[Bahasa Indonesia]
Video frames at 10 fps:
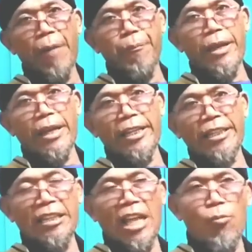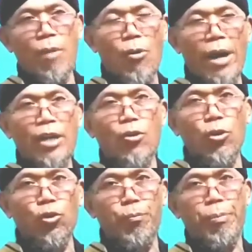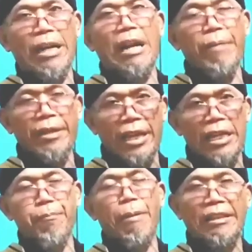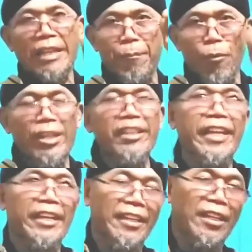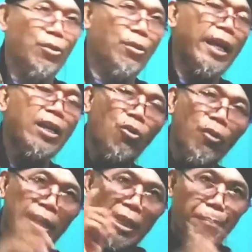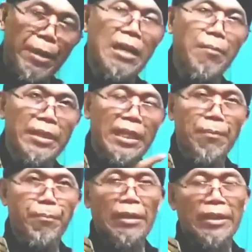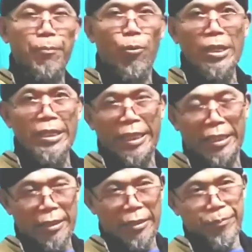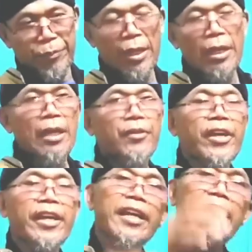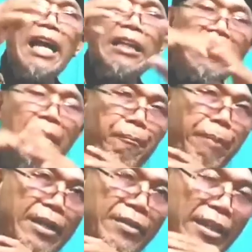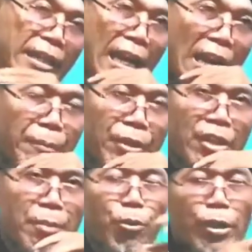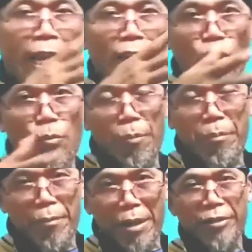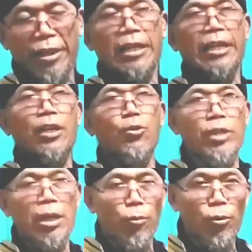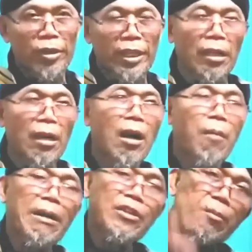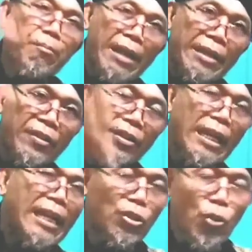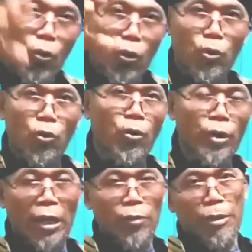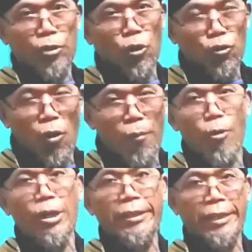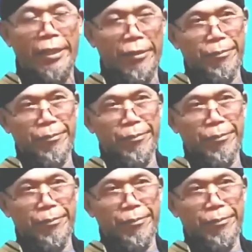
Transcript: apa ya kita tahu bahwa NU NO itu pernah menjadi partai politik gitu NU NO ini pernah menjadi partai politik sehingga sampai sekarang meskipun NU NO membebaskan dari dunia politik masih banyak sekali tokoh-tokoh yang bersosok politik